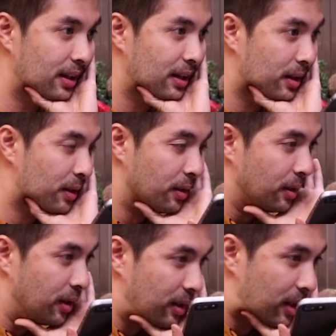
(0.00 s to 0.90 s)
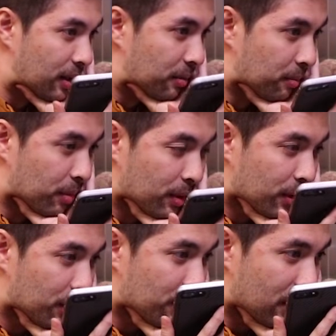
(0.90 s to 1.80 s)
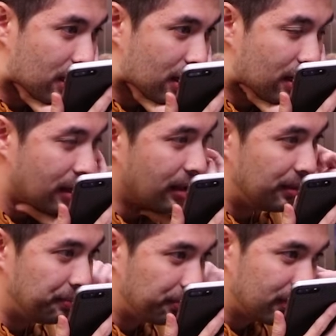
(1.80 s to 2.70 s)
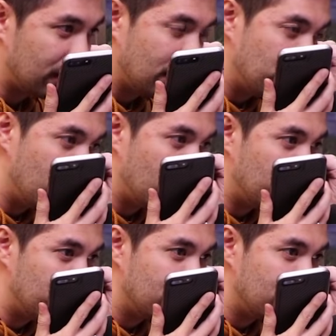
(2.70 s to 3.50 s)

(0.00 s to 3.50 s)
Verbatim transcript: Bro. Bro, uh, bro. bro.